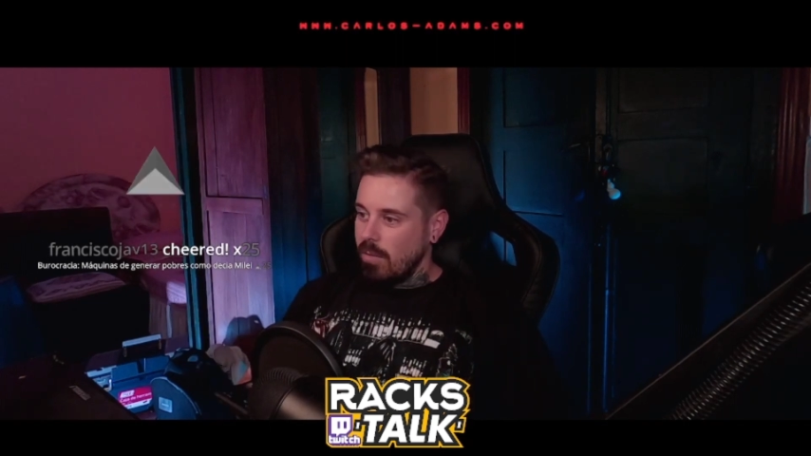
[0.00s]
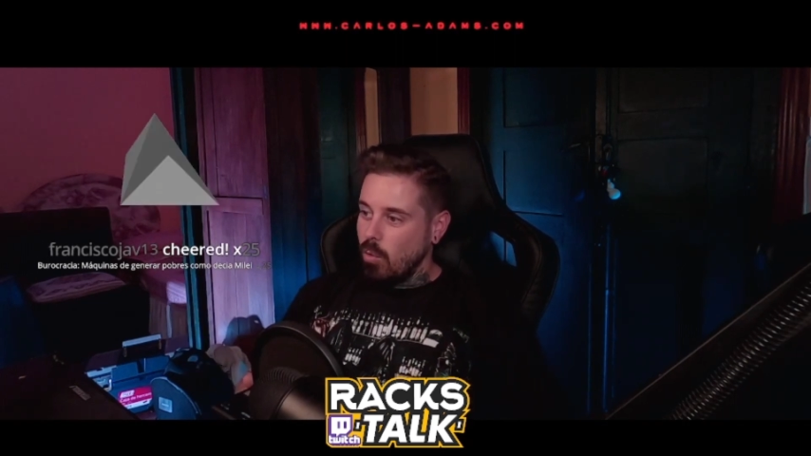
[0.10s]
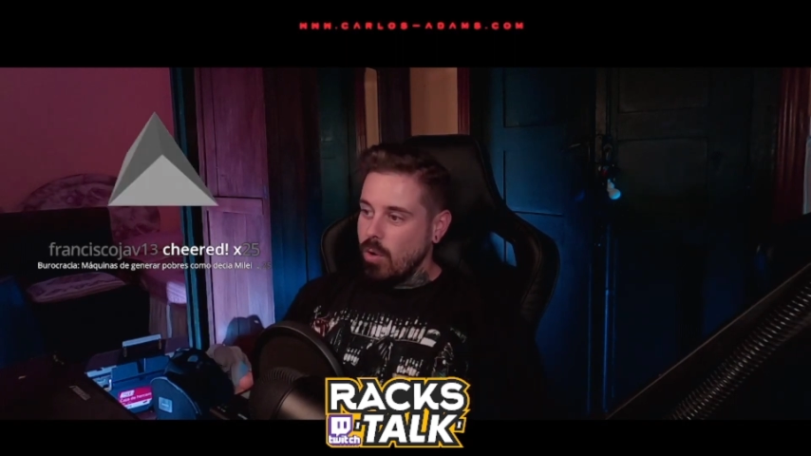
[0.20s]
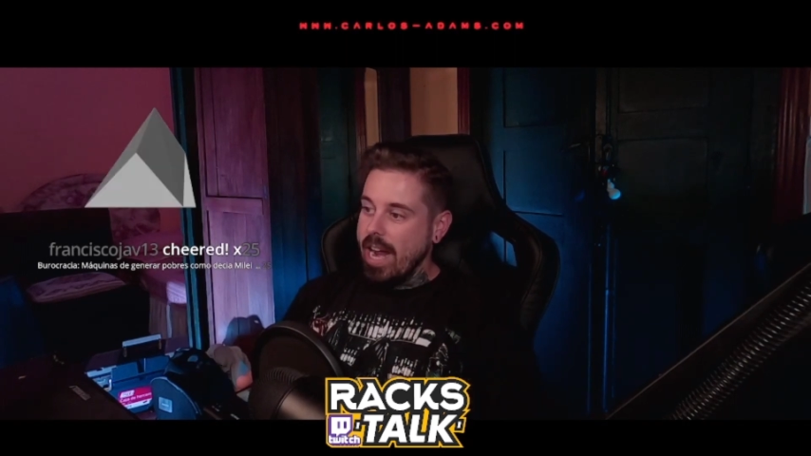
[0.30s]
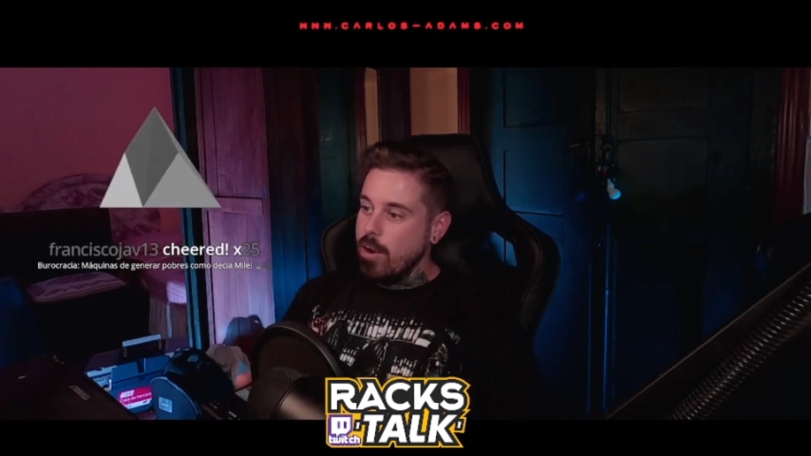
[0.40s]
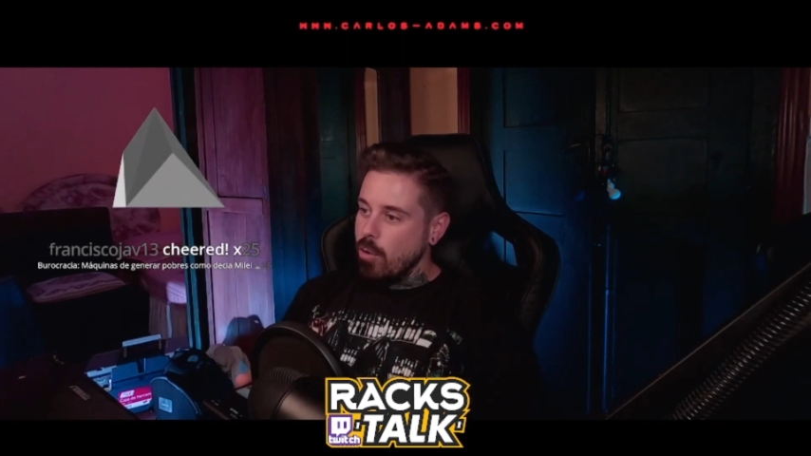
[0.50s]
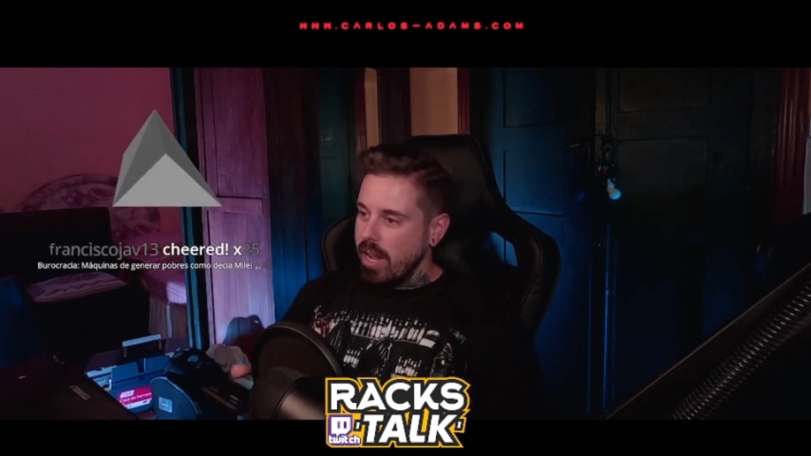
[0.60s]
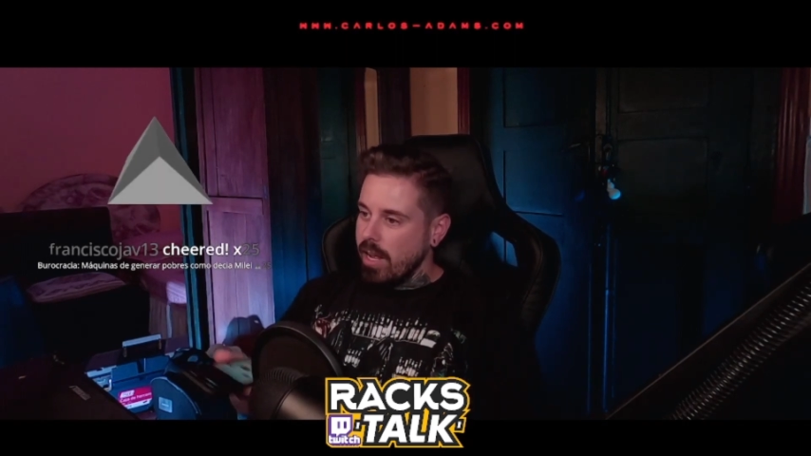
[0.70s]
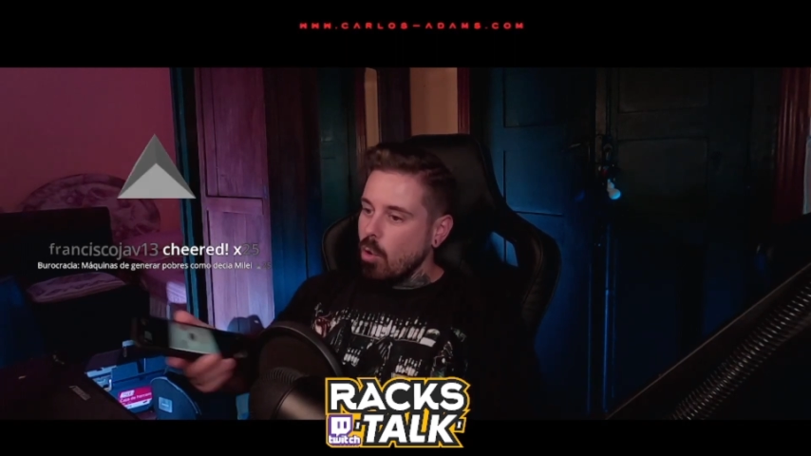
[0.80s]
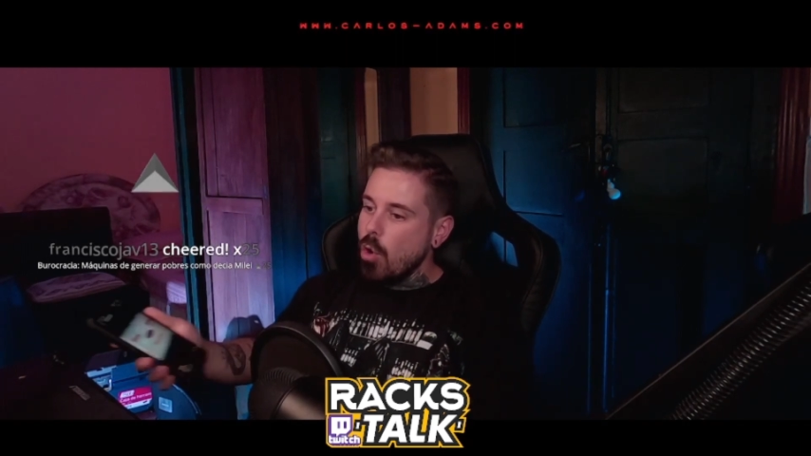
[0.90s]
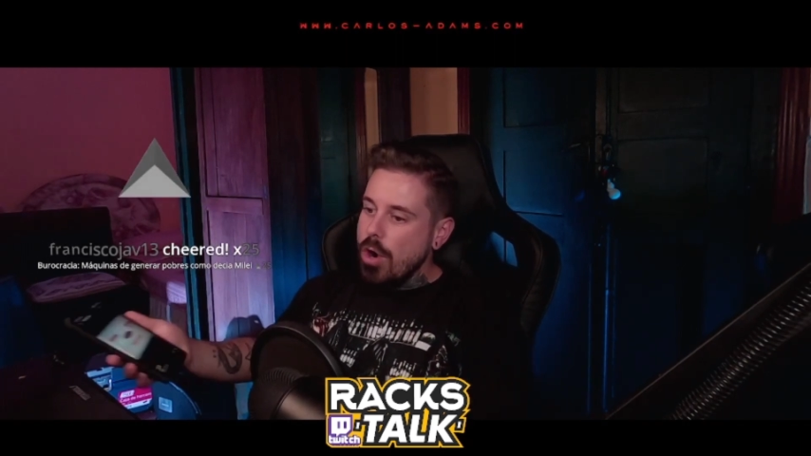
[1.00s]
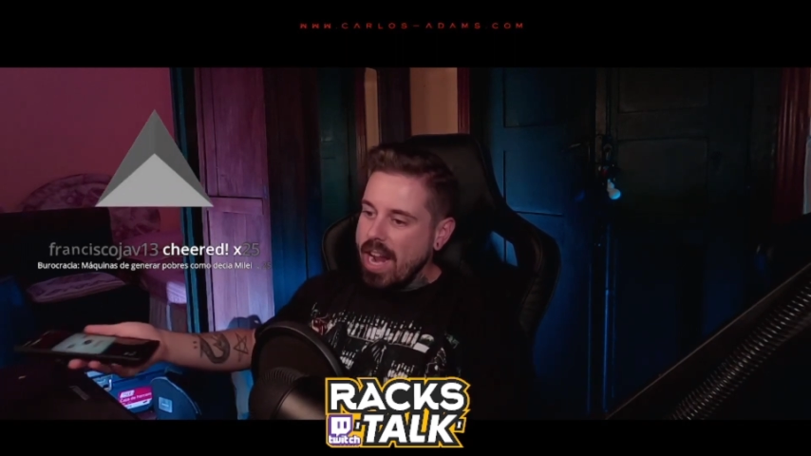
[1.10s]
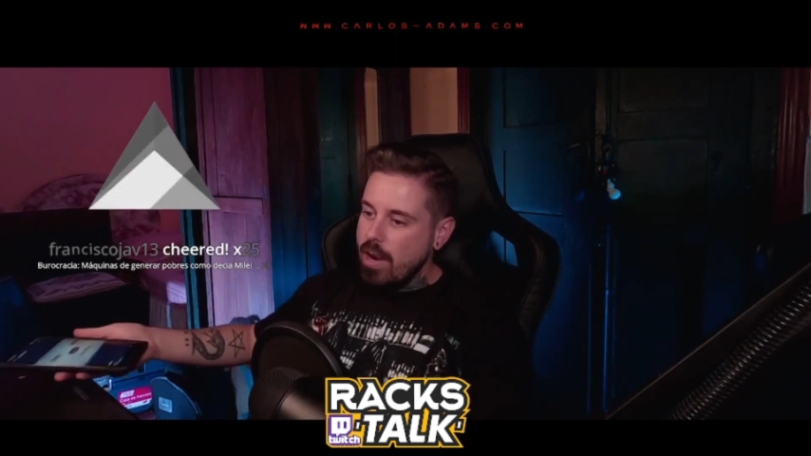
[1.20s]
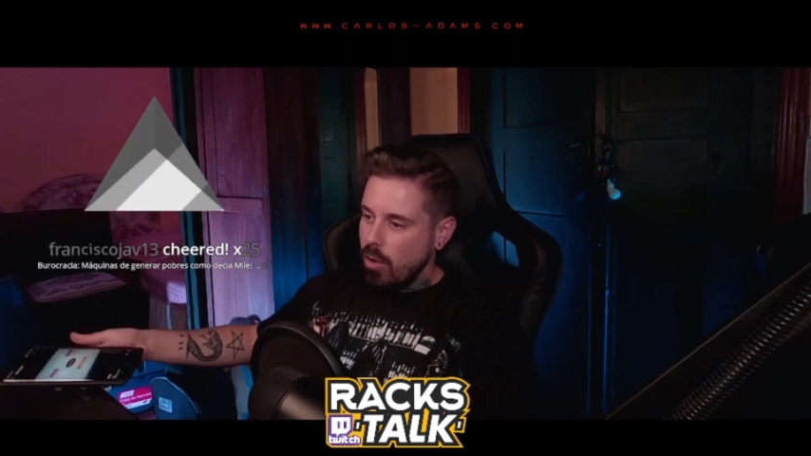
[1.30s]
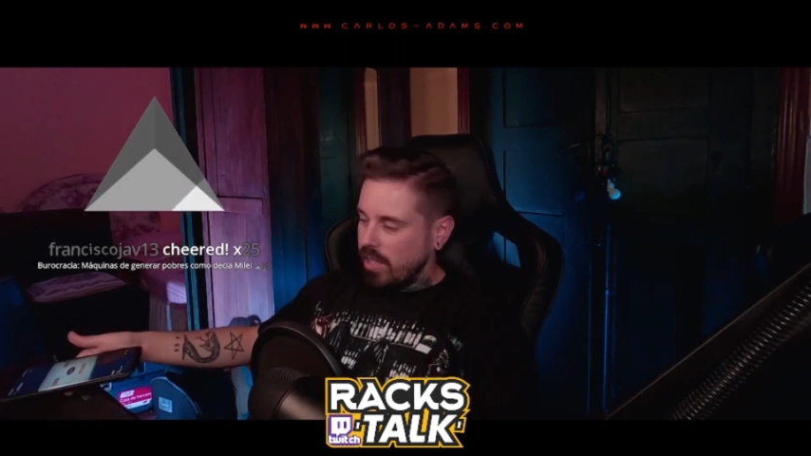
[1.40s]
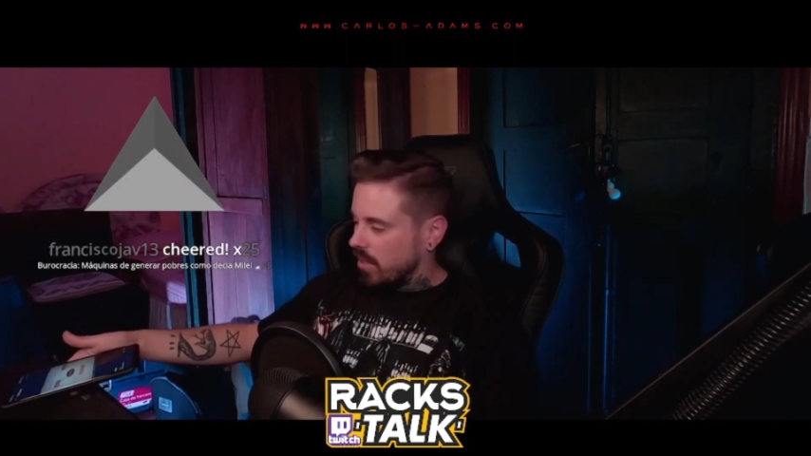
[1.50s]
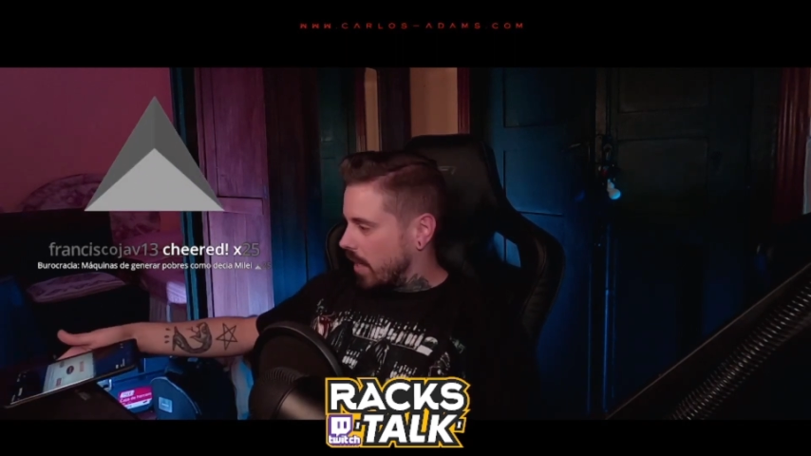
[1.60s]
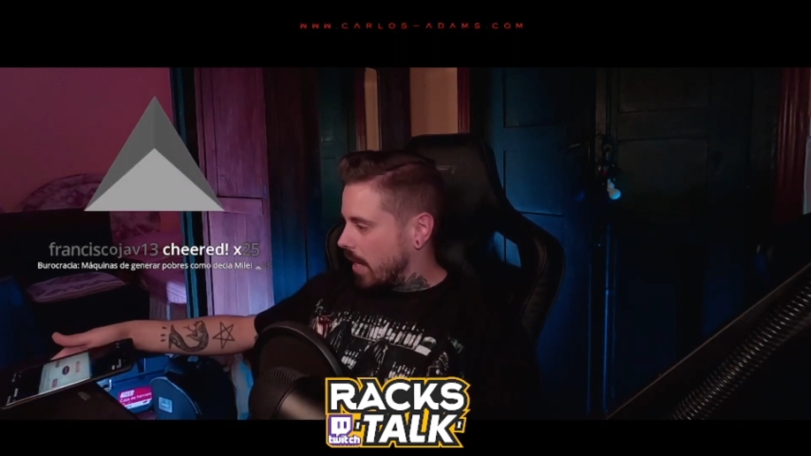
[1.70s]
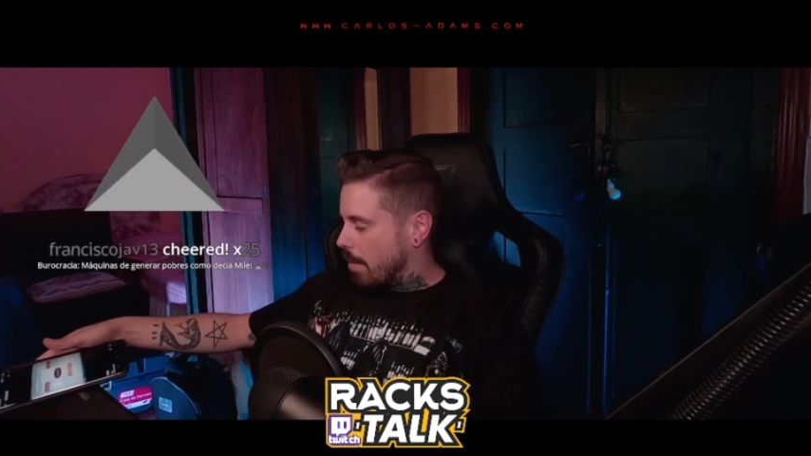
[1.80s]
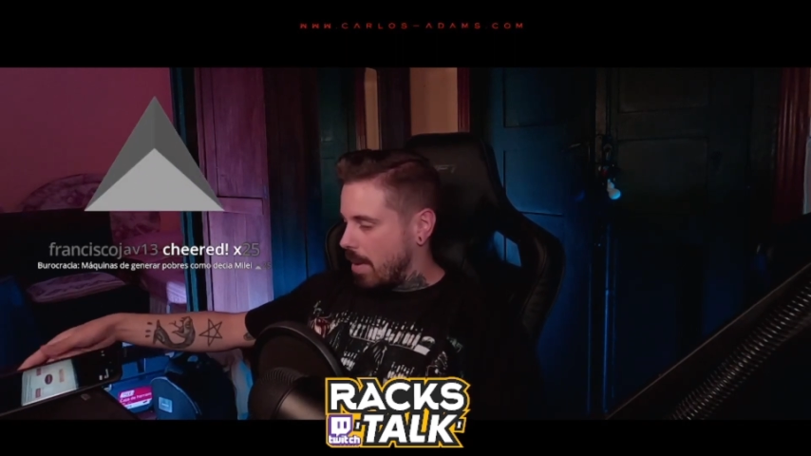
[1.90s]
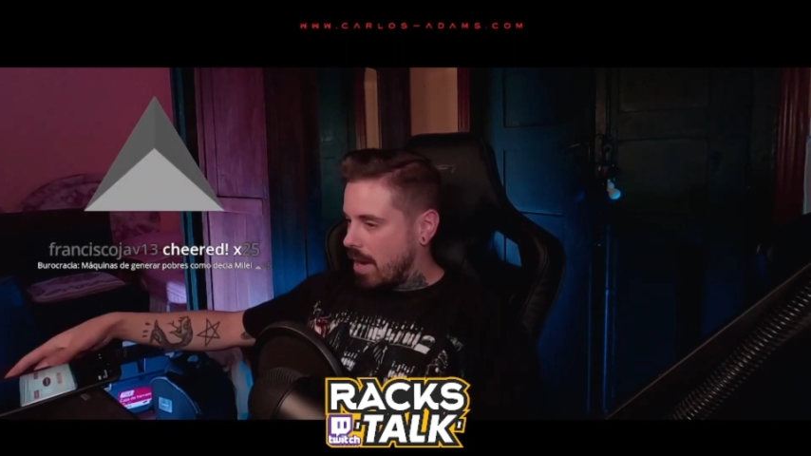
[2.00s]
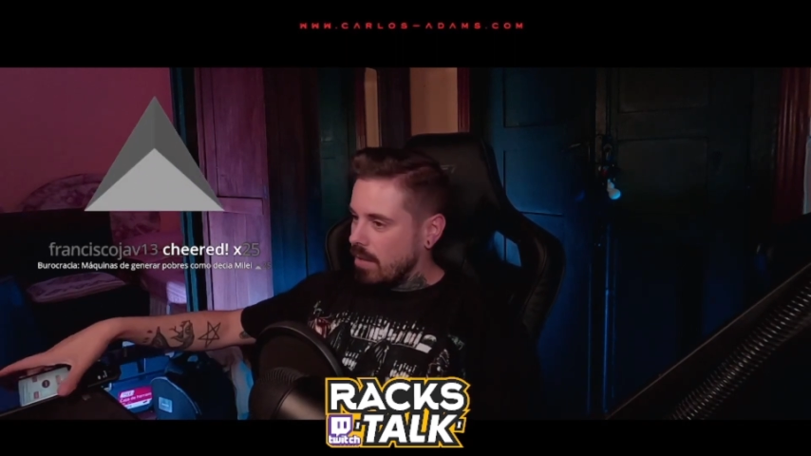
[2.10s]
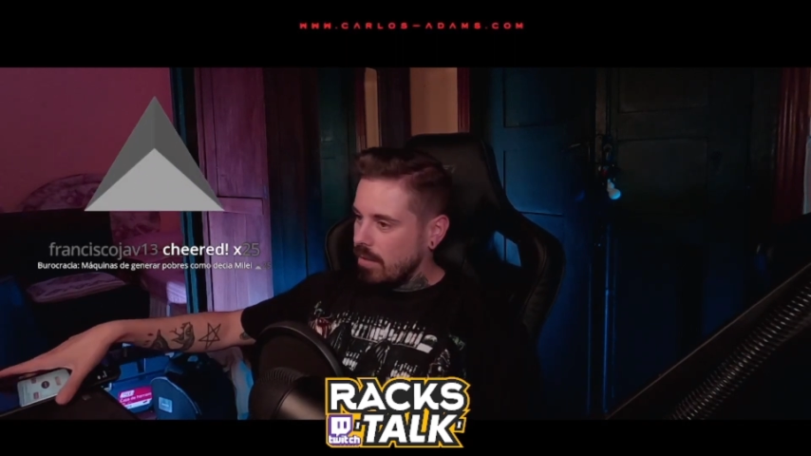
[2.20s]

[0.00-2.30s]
Un héroe, un héroe sin capa.